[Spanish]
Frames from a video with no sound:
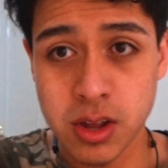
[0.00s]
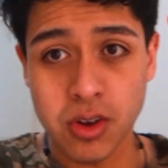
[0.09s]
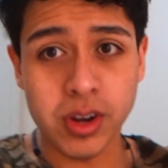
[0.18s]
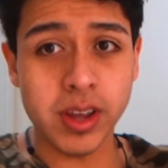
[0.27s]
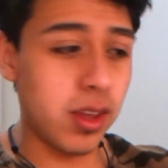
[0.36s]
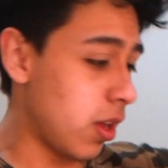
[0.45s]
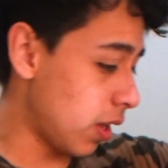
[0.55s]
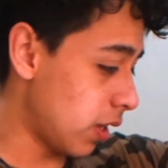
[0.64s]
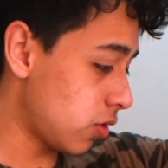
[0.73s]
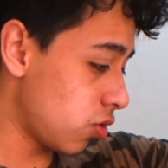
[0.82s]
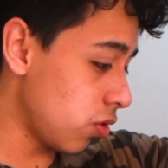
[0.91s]
Ok,
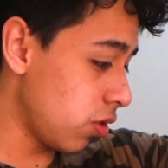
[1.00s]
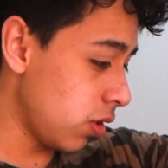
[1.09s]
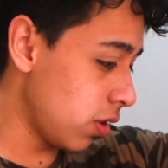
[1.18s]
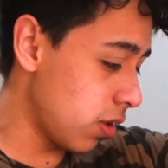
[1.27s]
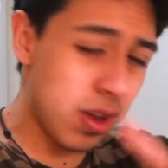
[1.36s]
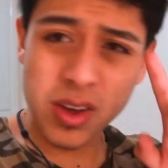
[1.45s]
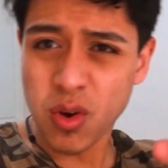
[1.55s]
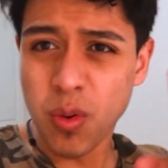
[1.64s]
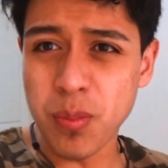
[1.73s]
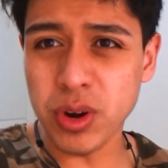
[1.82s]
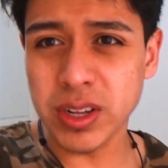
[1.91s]
estoy
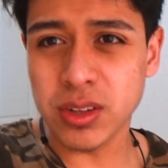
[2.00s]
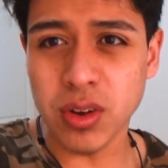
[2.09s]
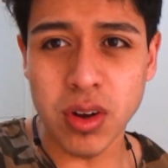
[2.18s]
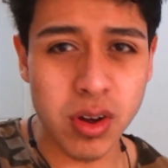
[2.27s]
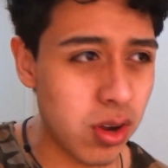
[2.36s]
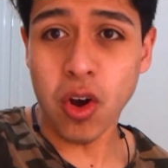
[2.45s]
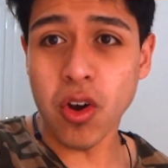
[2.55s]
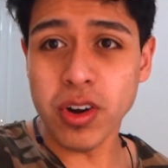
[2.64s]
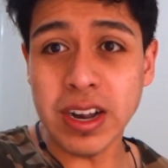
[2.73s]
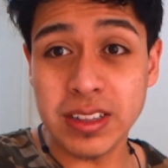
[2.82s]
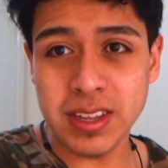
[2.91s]
un poquito
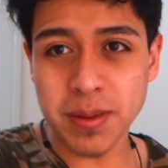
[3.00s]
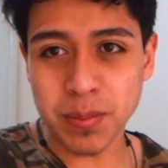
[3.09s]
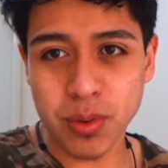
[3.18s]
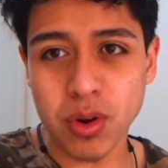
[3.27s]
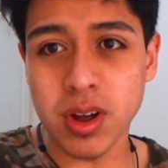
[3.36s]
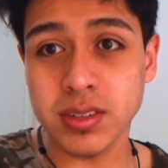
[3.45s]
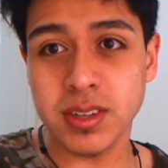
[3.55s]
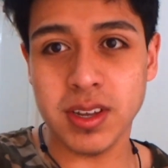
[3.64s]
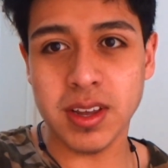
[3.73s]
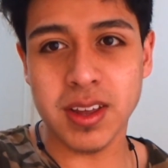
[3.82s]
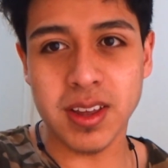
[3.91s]
con el tiempo, así
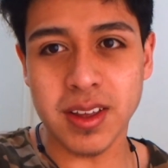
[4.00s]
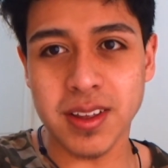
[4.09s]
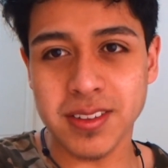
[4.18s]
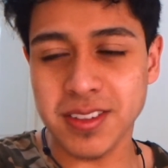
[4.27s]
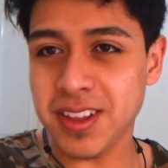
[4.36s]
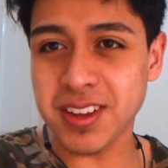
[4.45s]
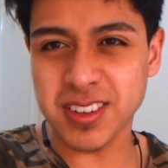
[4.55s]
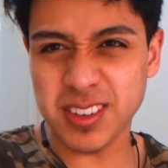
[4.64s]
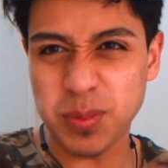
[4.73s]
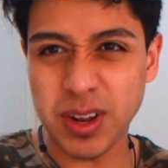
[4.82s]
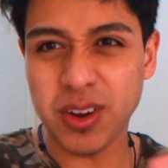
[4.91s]
que les
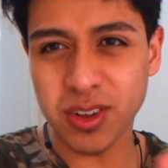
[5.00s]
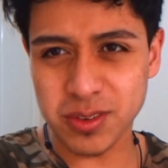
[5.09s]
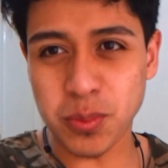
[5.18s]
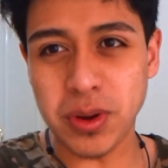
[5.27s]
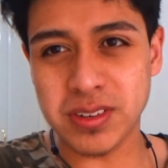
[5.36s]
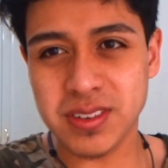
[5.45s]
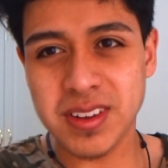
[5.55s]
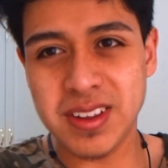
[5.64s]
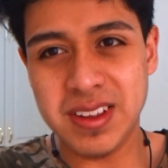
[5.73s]
explico después.